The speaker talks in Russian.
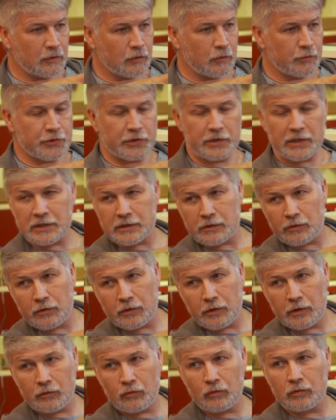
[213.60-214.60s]
общие
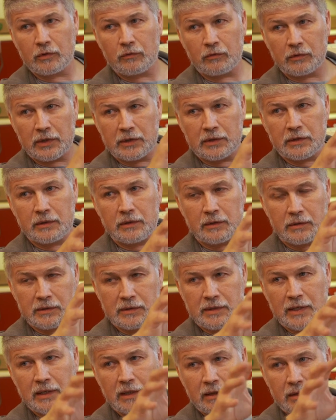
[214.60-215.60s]
настройки лука, вот эти
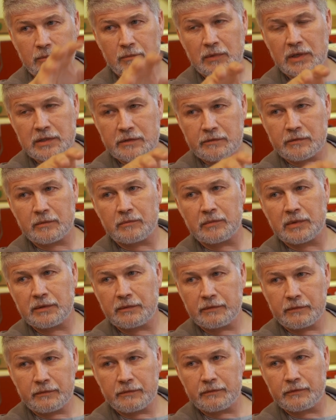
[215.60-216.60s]
знания базовые мы
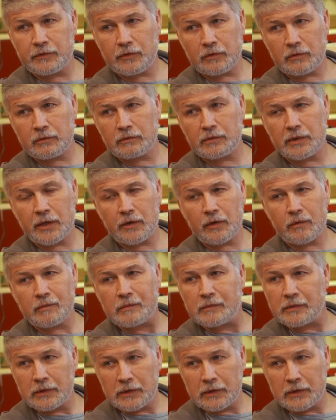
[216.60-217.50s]
все даем.